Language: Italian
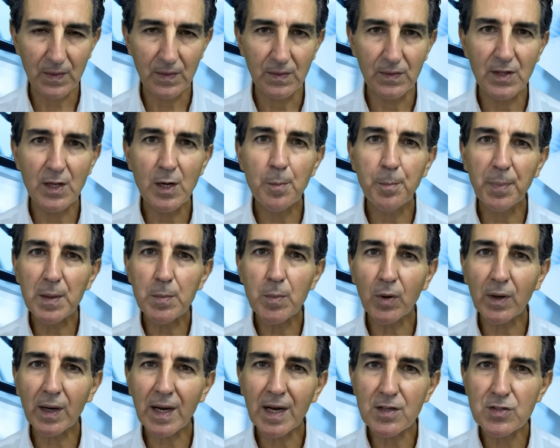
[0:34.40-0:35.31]
Nel
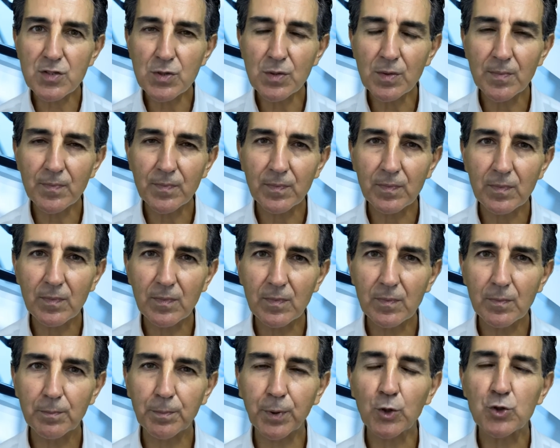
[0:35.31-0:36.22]
primo caso
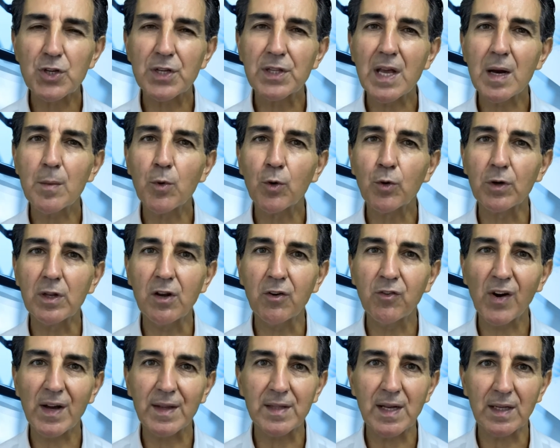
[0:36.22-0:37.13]
procediamo con il
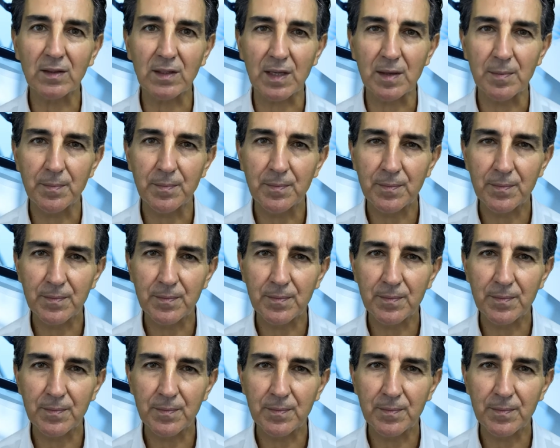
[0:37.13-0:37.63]
fai da te.